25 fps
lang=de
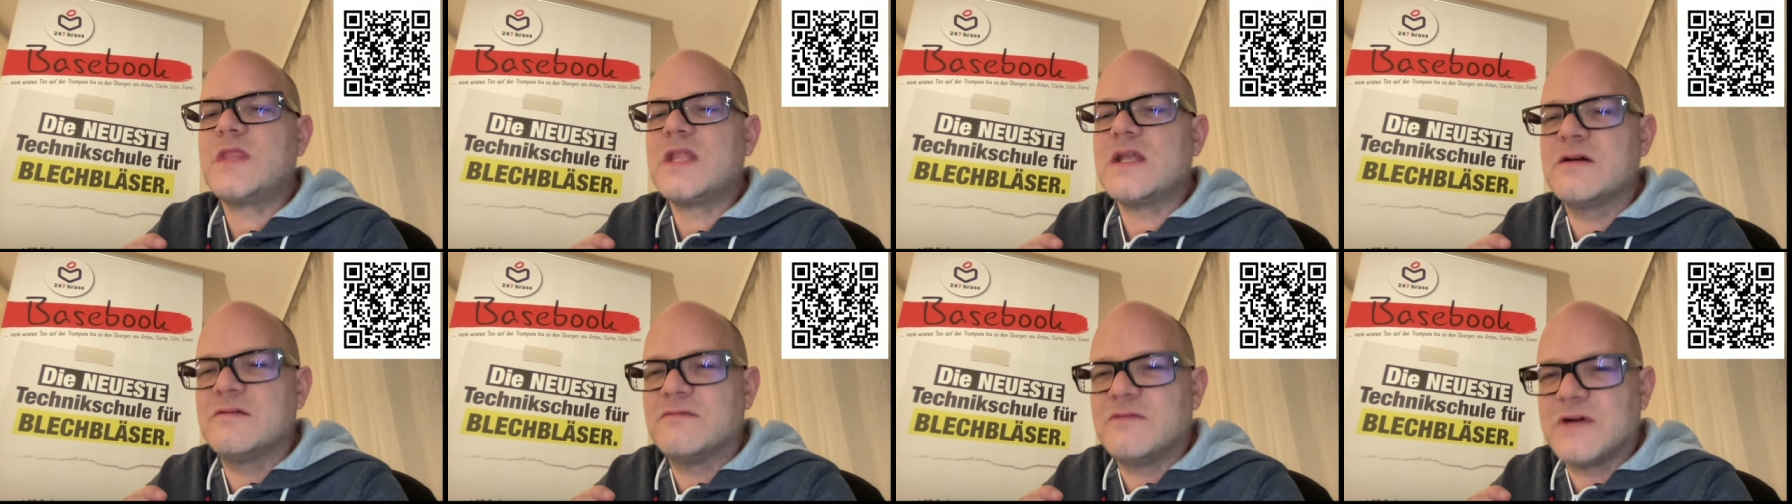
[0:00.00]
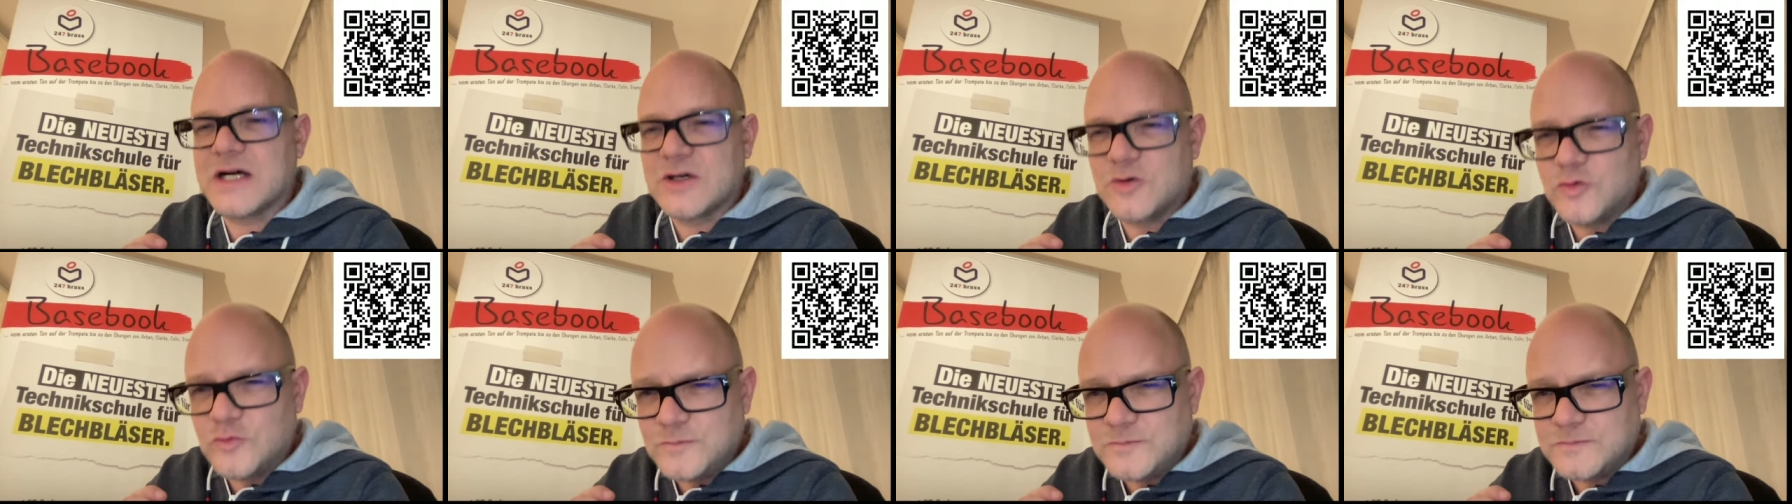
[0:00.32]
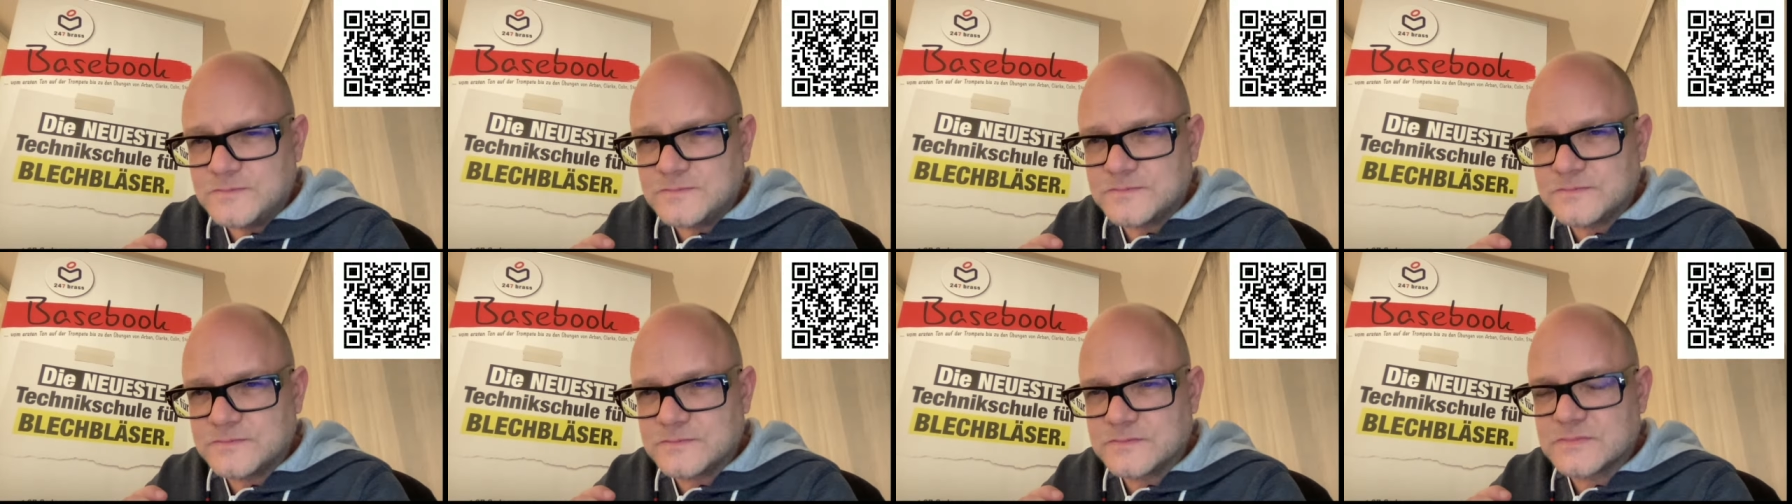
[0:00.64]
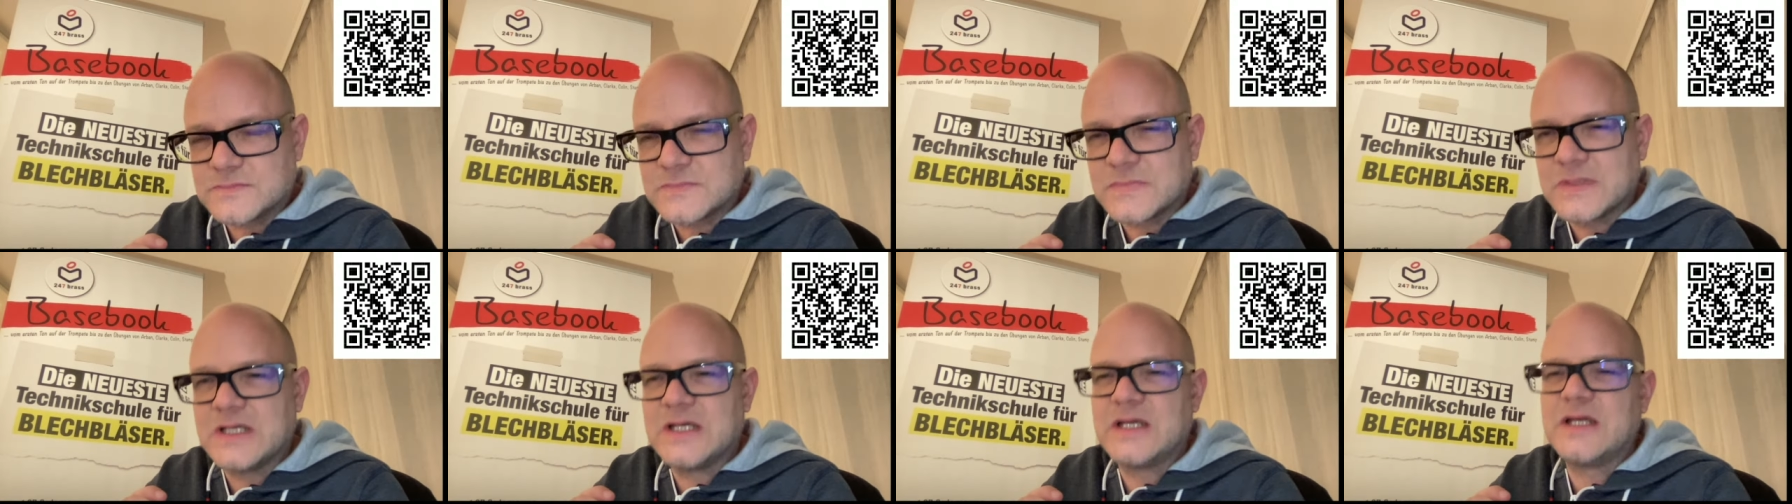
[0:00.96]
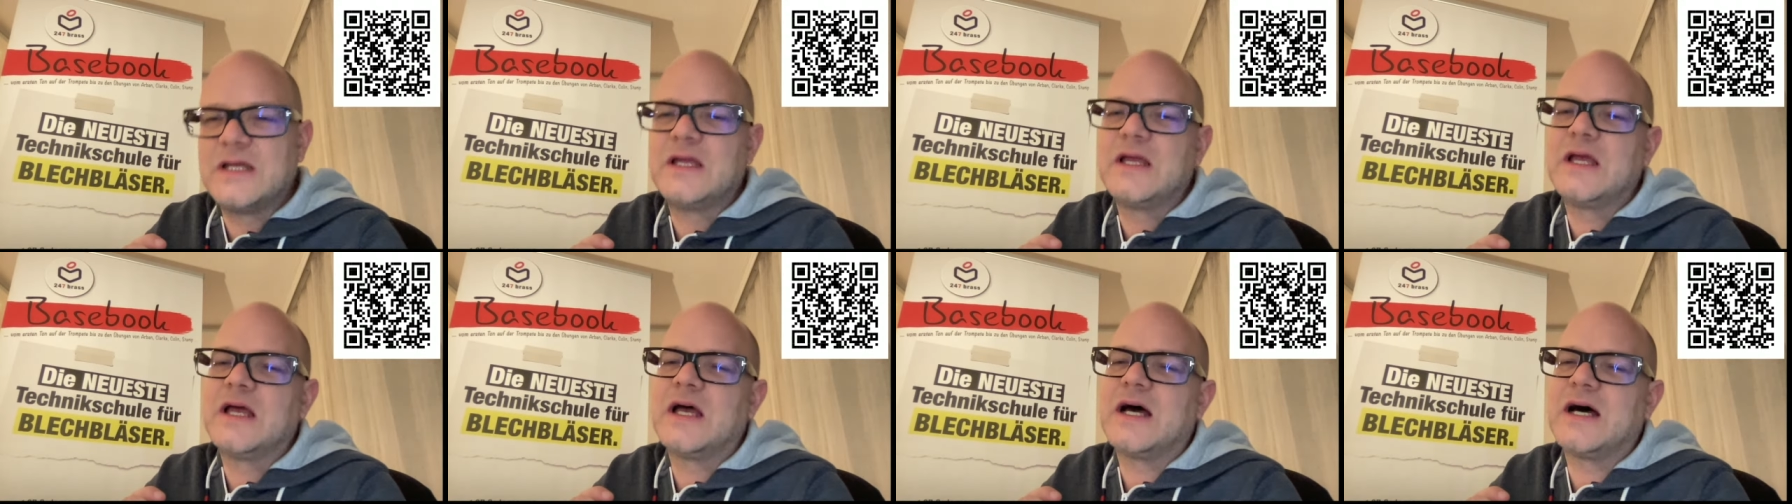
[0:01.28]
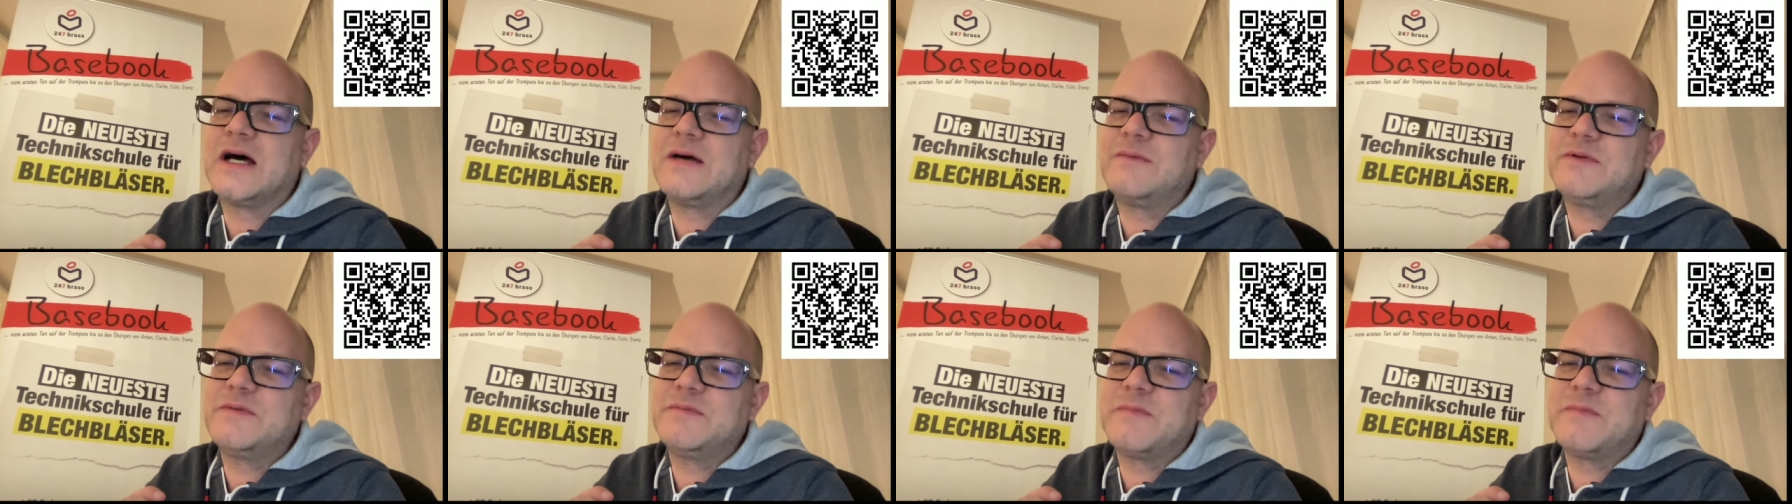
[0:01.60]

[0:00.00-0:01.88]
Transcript: Warum? Habe